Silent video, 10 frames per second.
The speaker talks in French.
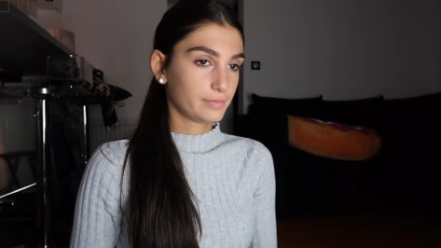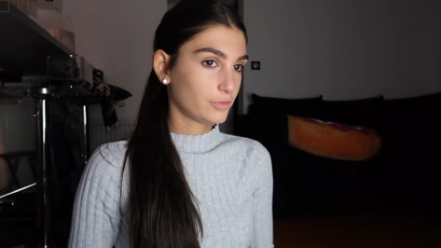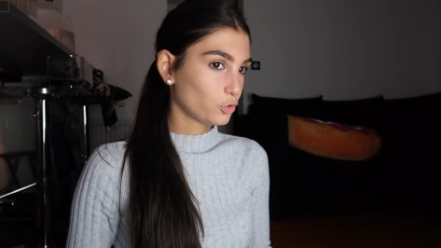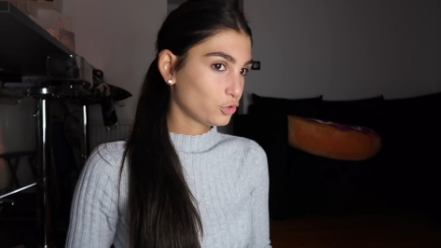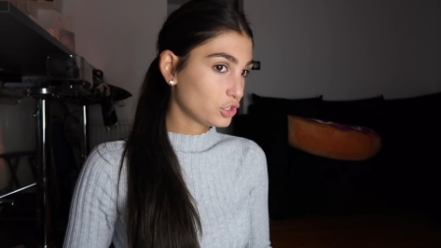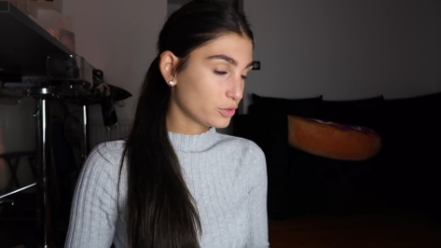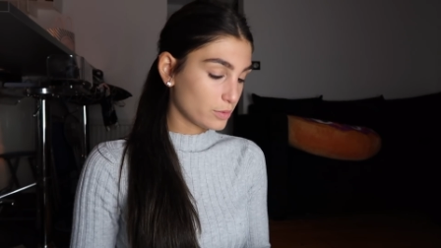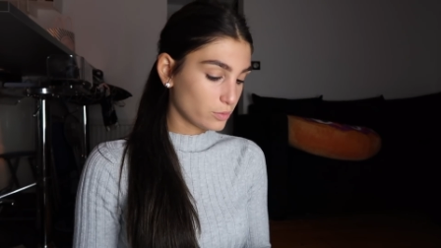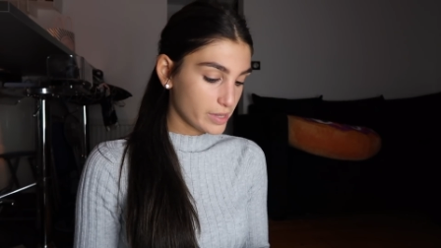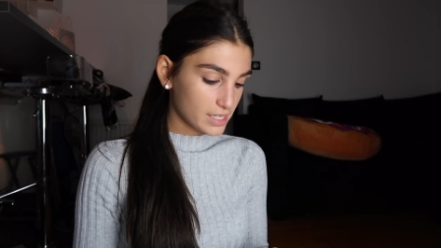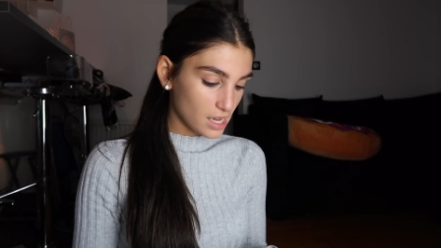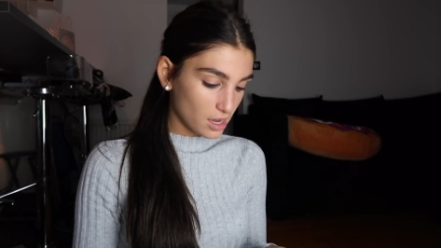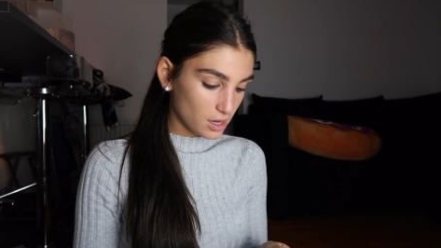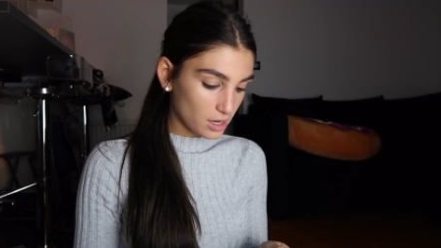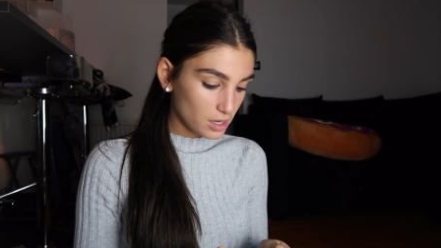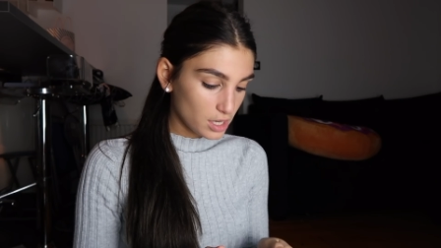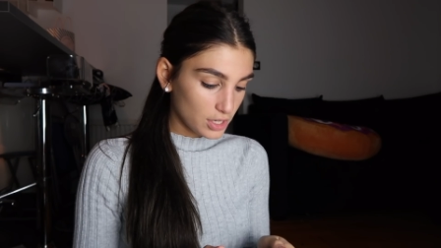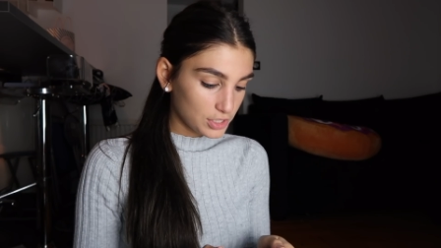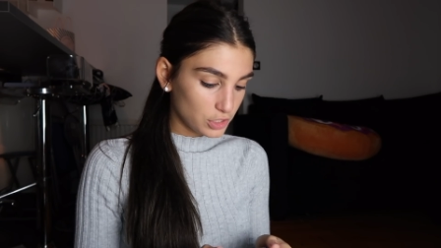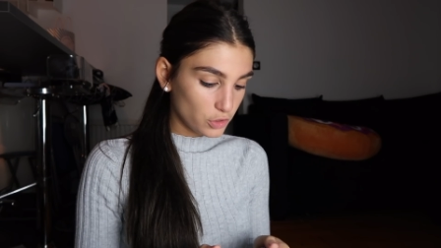Ensuite, je mets mon mascara.
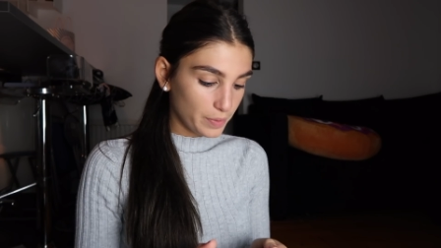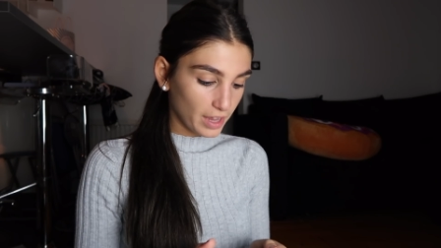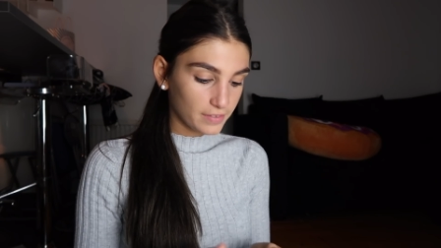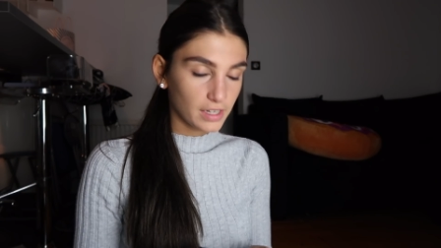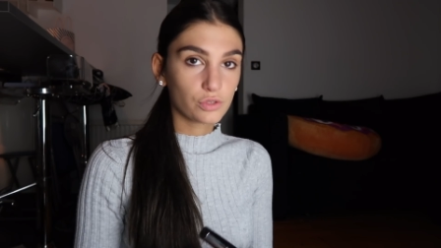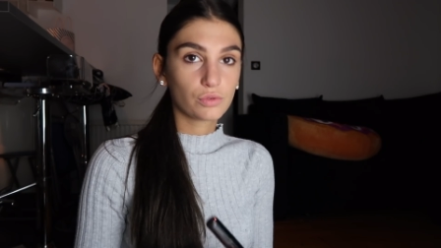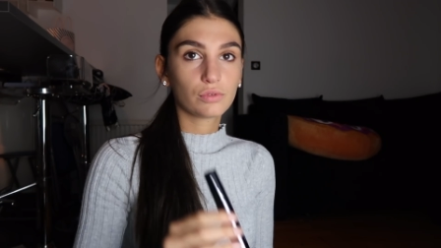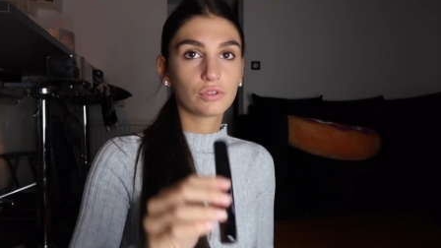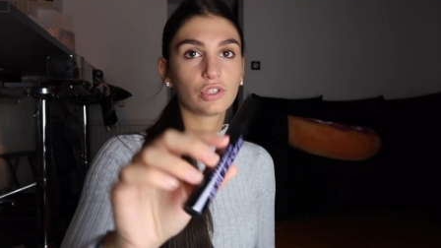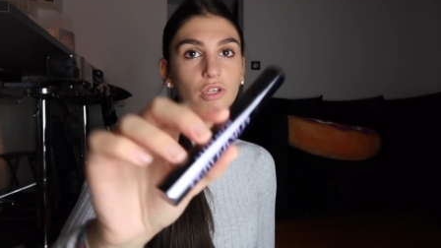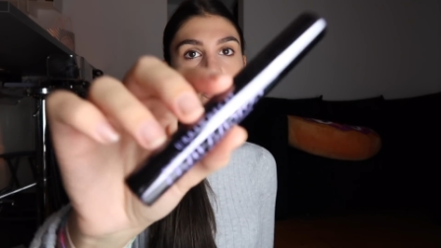J'ai le Perversion de chez